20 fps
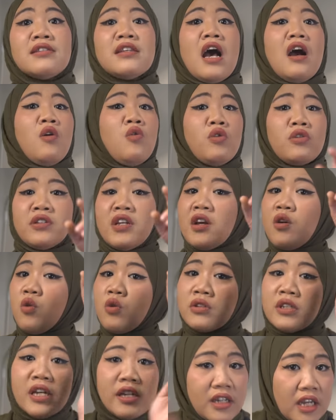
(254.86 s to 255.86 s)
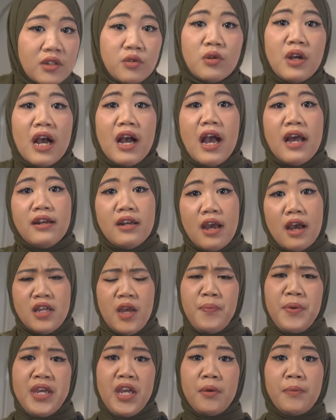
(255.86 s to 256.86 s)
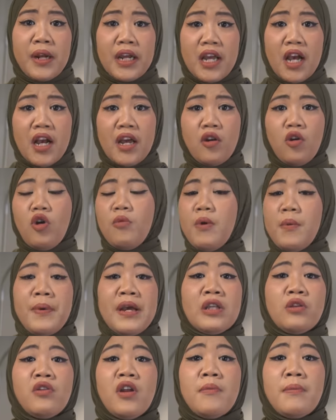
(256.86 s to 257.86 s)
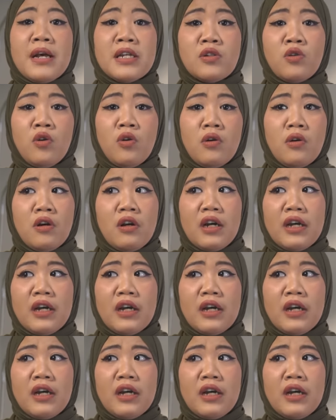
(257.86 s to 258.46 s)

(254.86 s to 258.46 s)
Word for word: Sak kursi-kursinya juga nggak ada. Ya pikir mereka kan oh bapak itu udah masuk